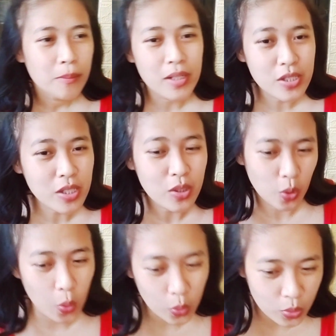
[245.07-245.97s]
Parang siyang
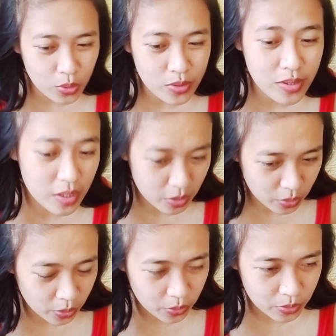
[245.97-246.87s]
Coke
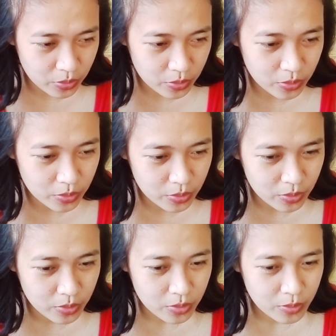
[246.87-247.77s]
Zero.
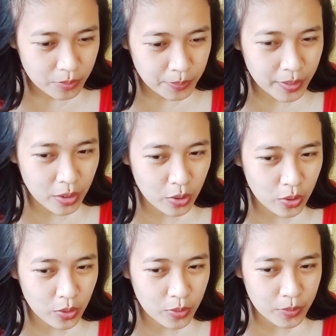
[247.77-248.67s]

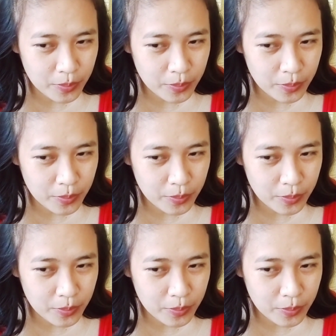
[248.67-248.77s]
Pero